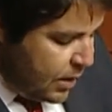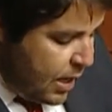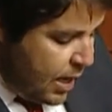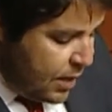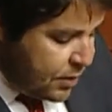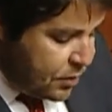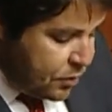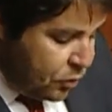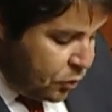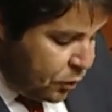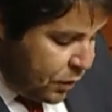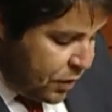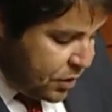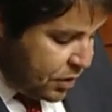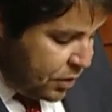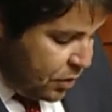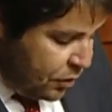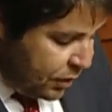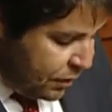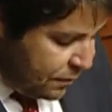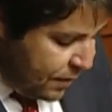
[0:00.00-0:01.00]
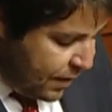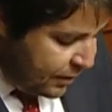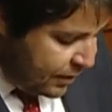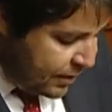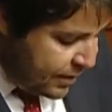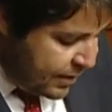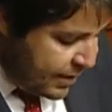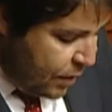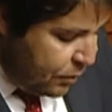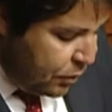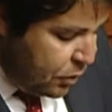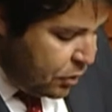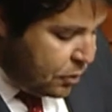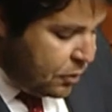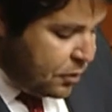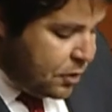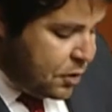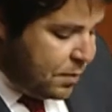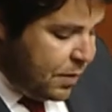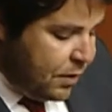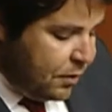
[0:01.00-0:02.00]
Assunto este que não teve a atenção e o
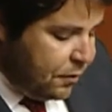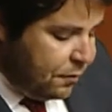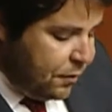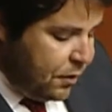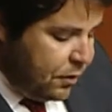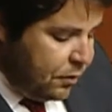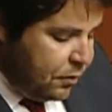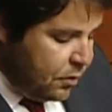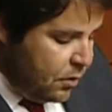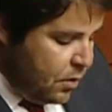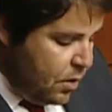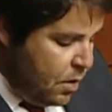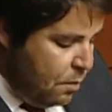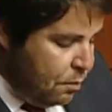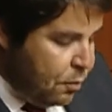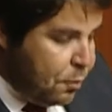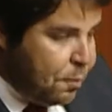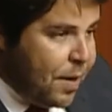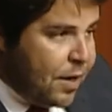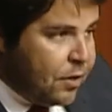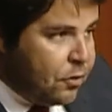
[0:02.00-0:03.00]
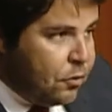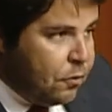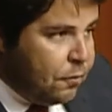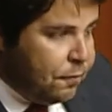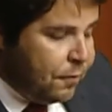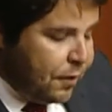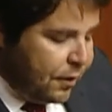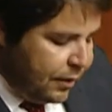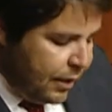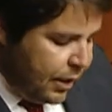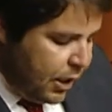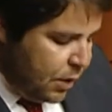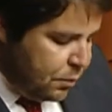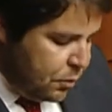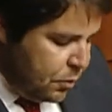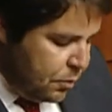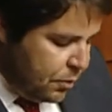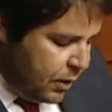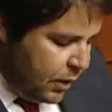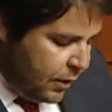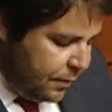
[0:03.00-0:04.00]
reconhecimento devido por parte do Governo da
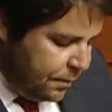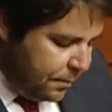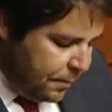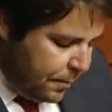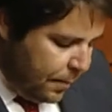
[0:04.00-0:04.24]
República.